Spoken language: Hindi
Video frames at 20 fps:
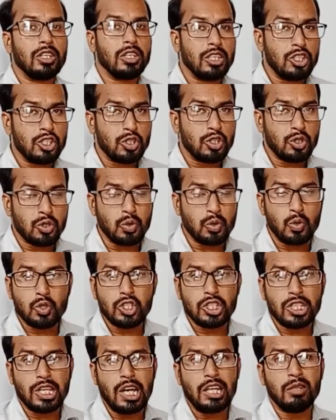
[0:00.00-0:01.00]
किस
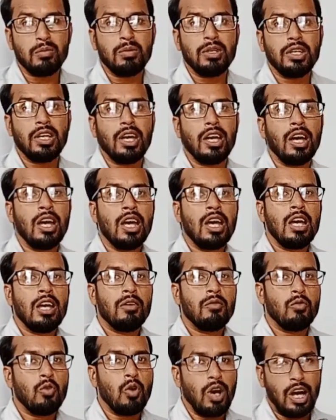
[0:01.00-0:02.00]
सोच के आदमी हैं
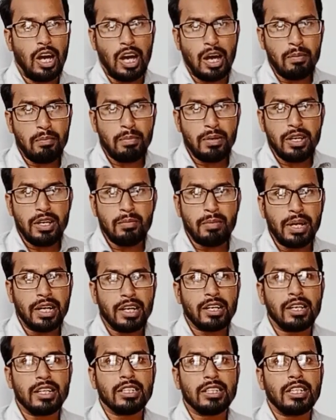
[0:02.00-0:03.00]
वो आप पे
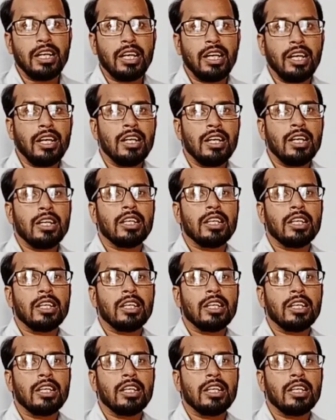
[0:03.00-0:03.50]
डिपेंड करता है